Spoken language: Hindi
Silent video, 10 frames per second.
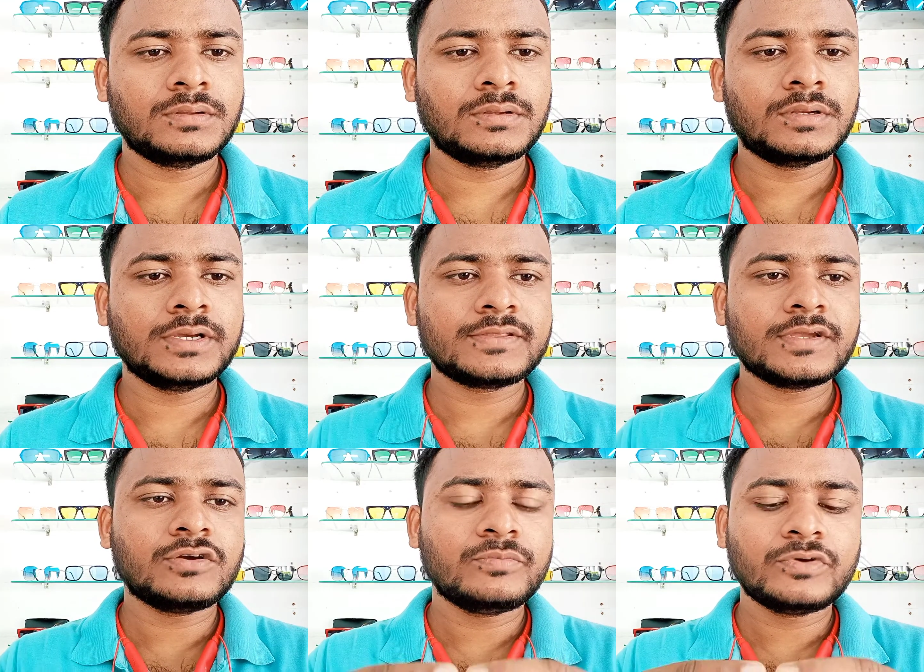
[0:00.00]
कैसे
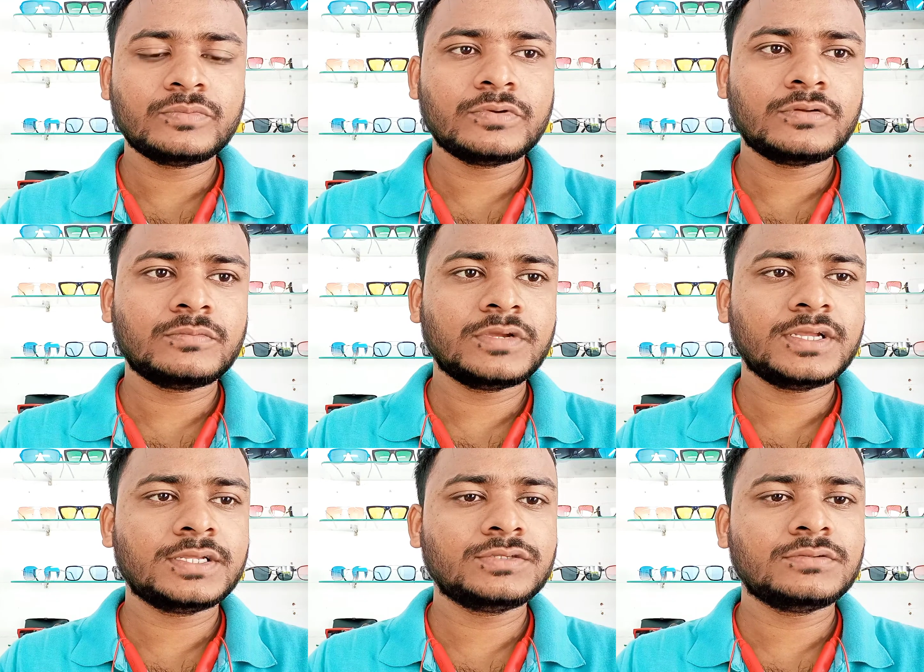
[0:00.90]
ये कंपाउंड पावर मैं
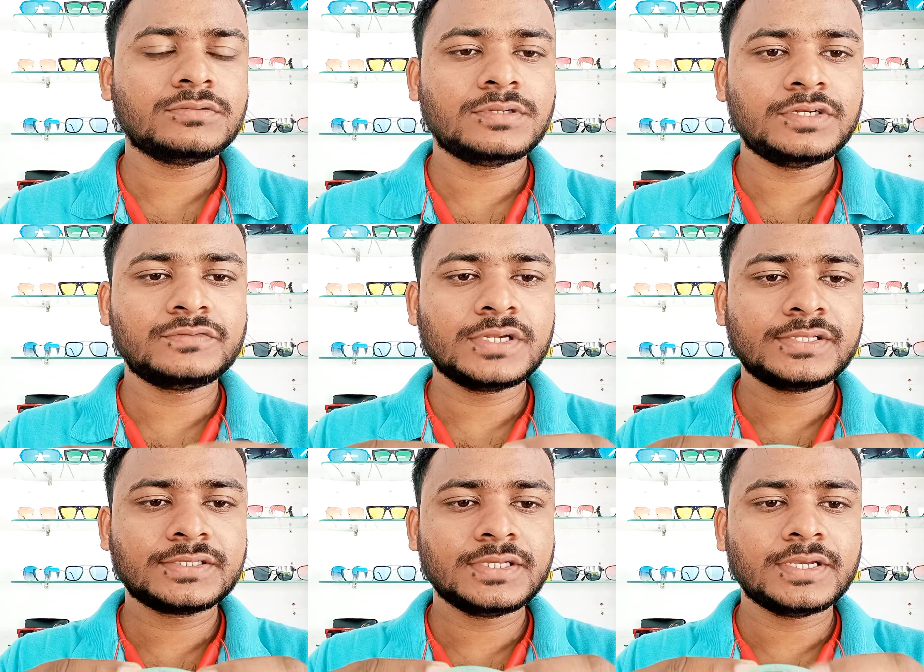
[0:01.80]
जो
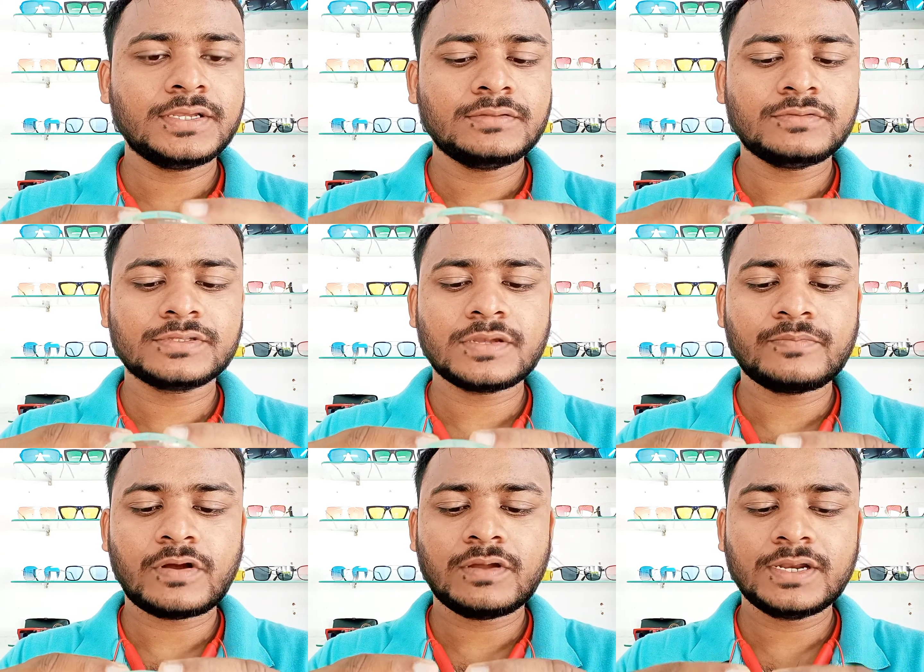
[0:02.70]
न्यूट्रलाइज किया है तो इसका
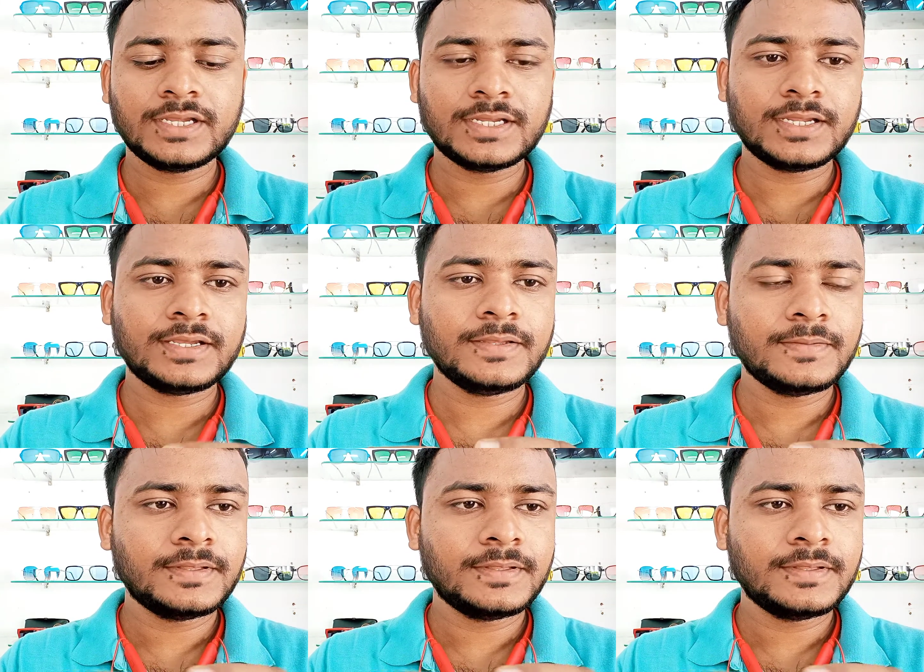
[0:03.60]
पावर निकला है